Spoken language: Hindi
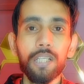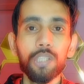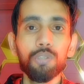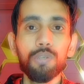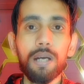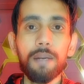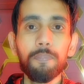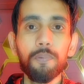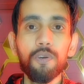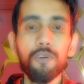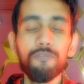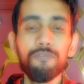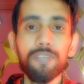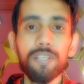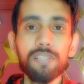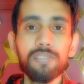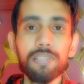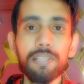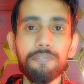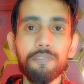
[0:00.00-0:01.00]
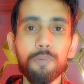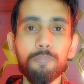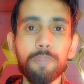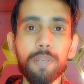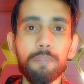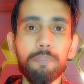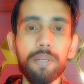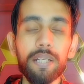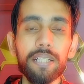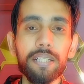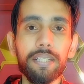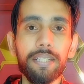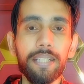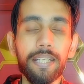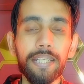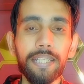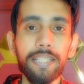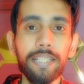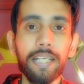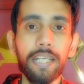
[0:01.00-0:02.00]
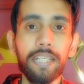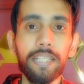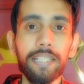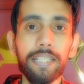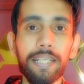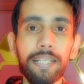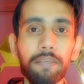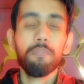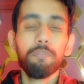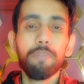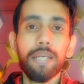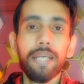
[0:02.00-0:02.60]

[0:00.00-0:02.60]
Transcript: तो आपको फिर से वो पेमेंट नहीं करनी है